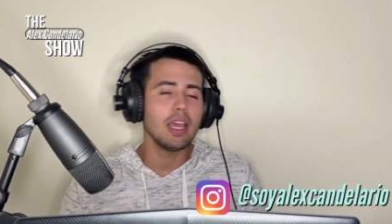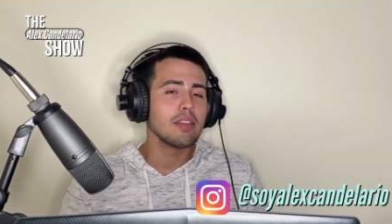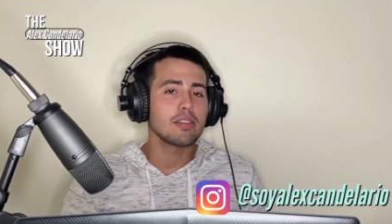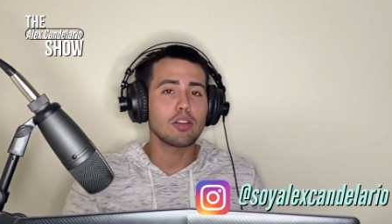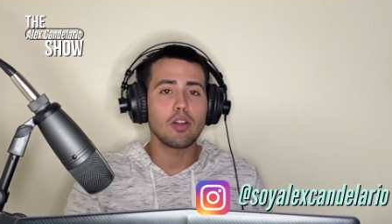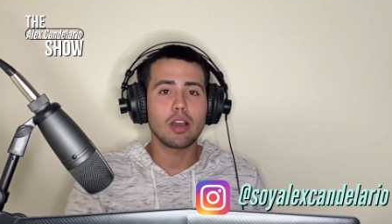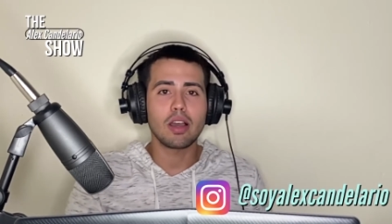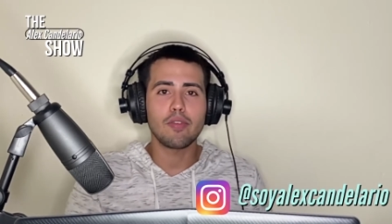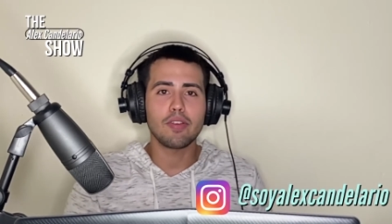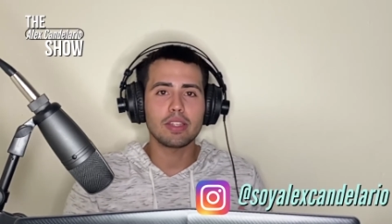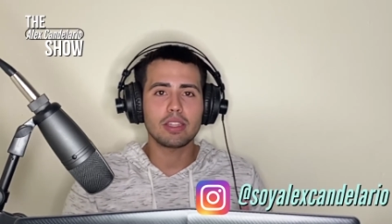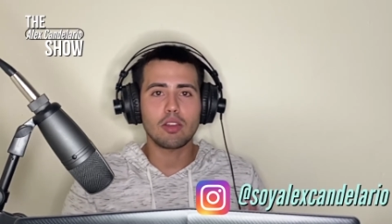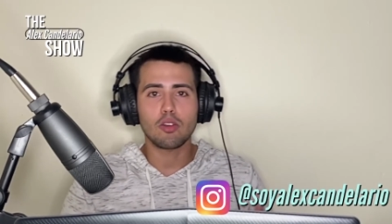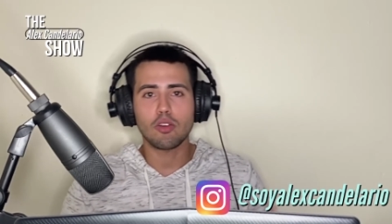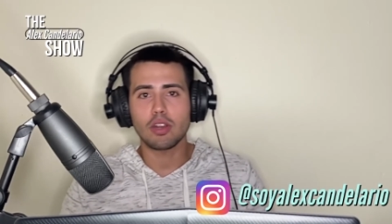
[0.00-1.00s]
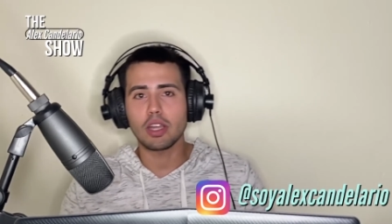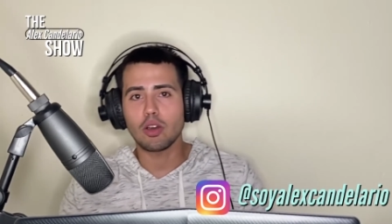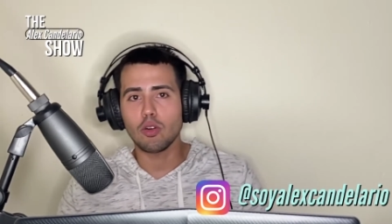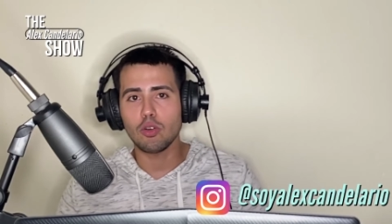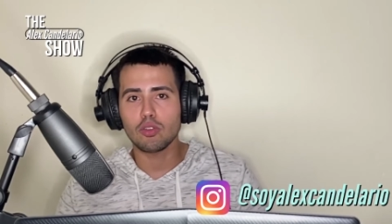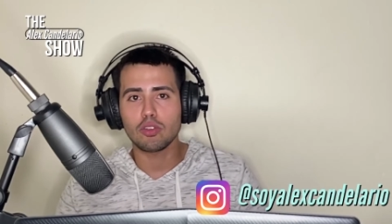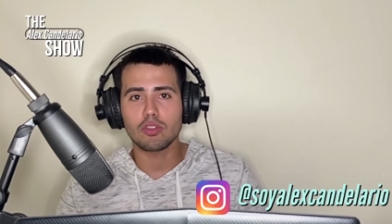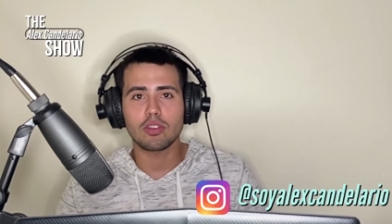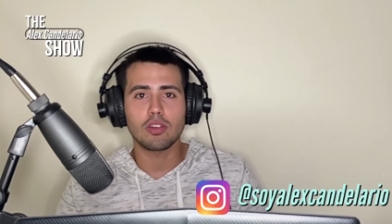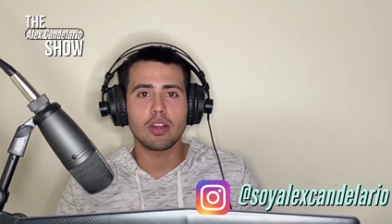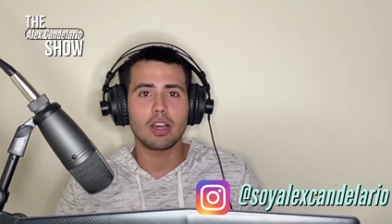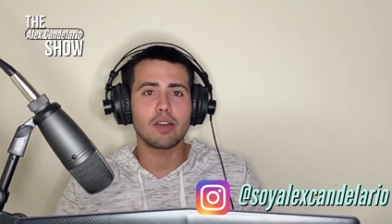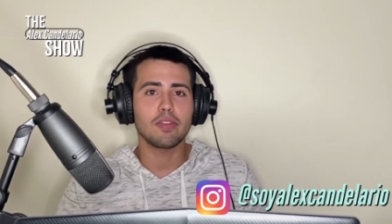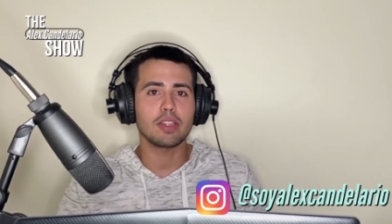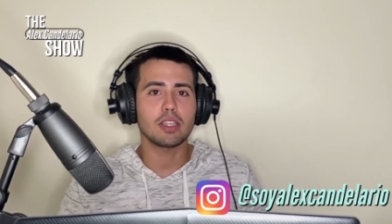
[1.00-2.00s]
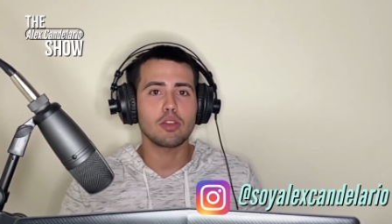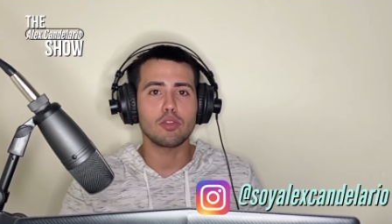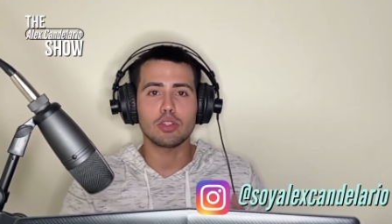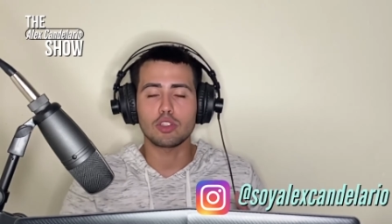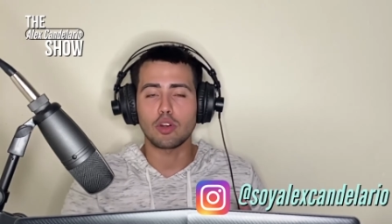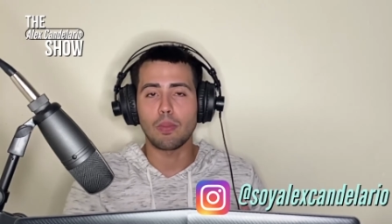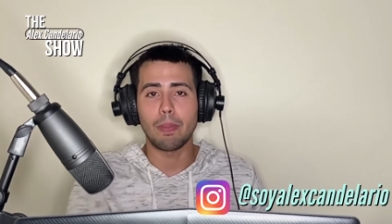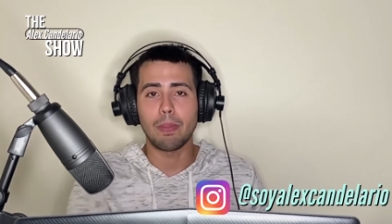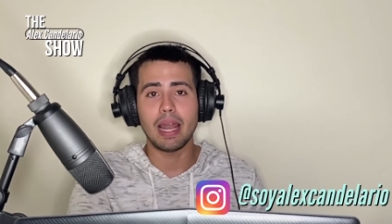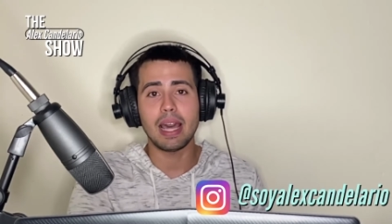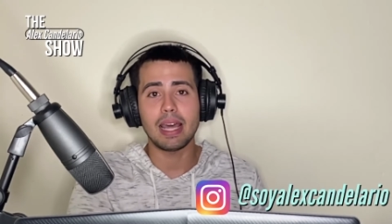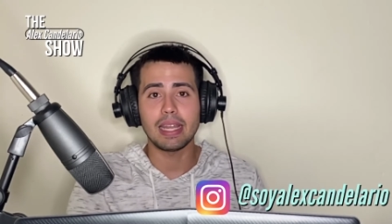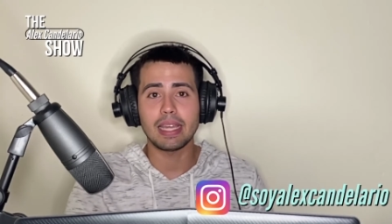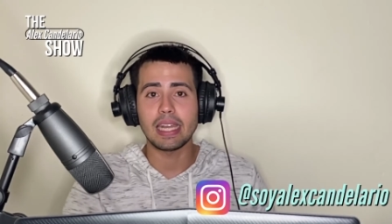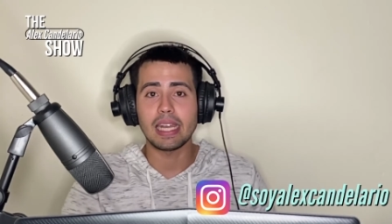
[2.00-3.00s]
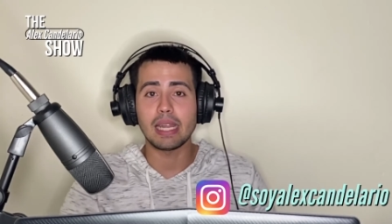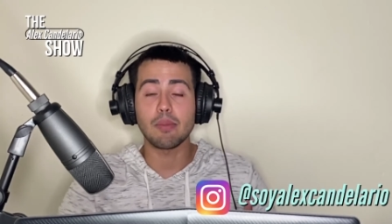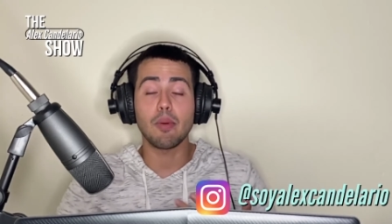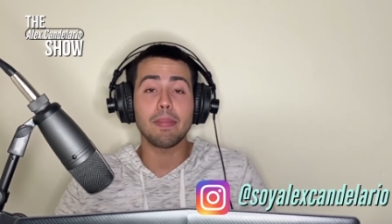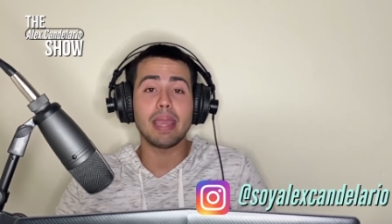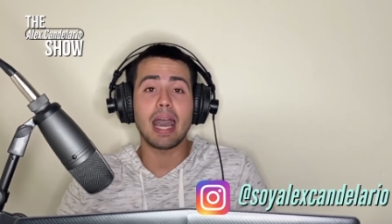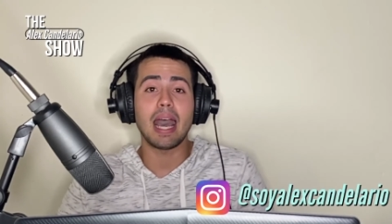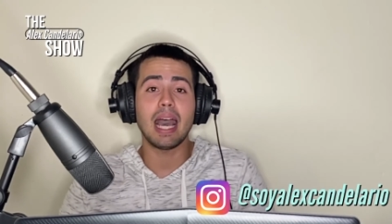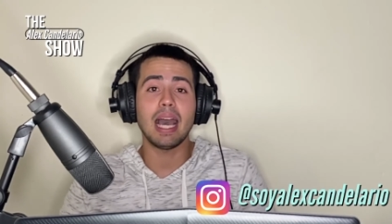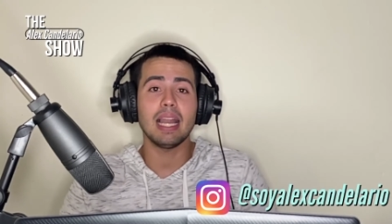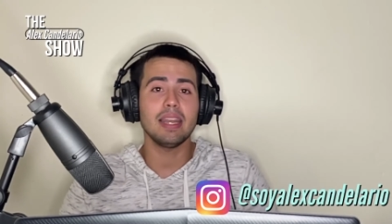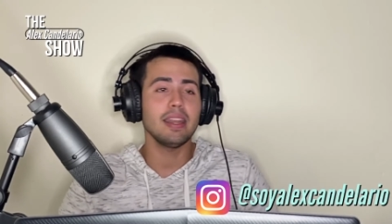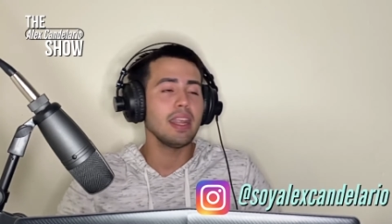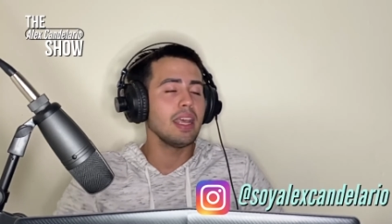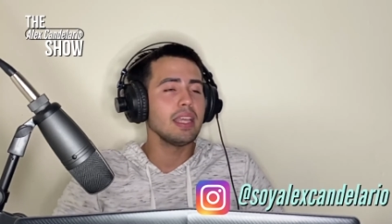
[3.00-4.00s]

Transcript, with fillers: se nos han afectado los negocios, se nos han afectado nuestros planes, queríamos viajar,